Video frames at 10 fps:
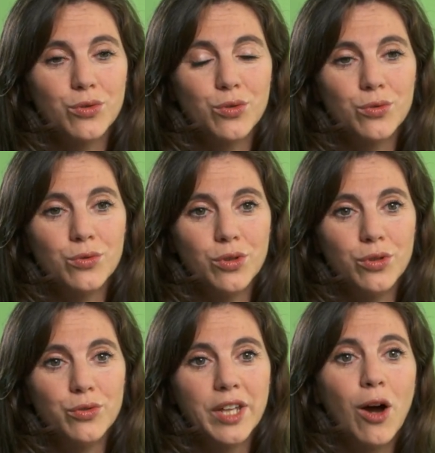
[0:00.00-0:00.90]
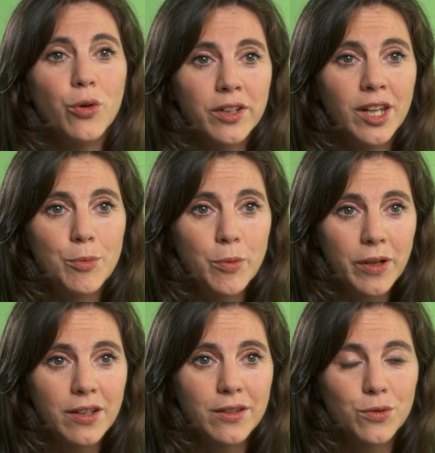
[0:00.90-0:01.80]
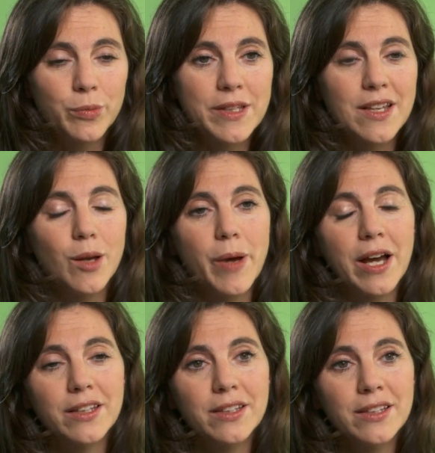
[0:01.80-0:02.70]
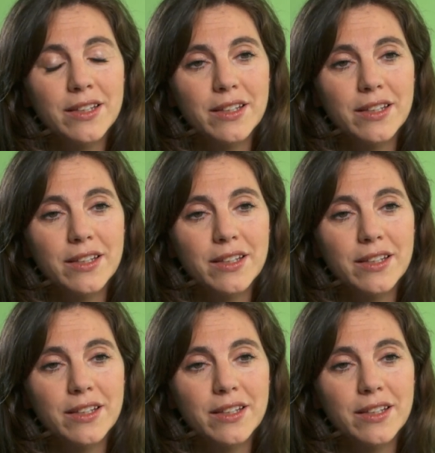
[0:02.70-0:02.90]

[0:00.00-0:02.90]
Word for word: dont une quarantaine à peu près qui sont basées à Paris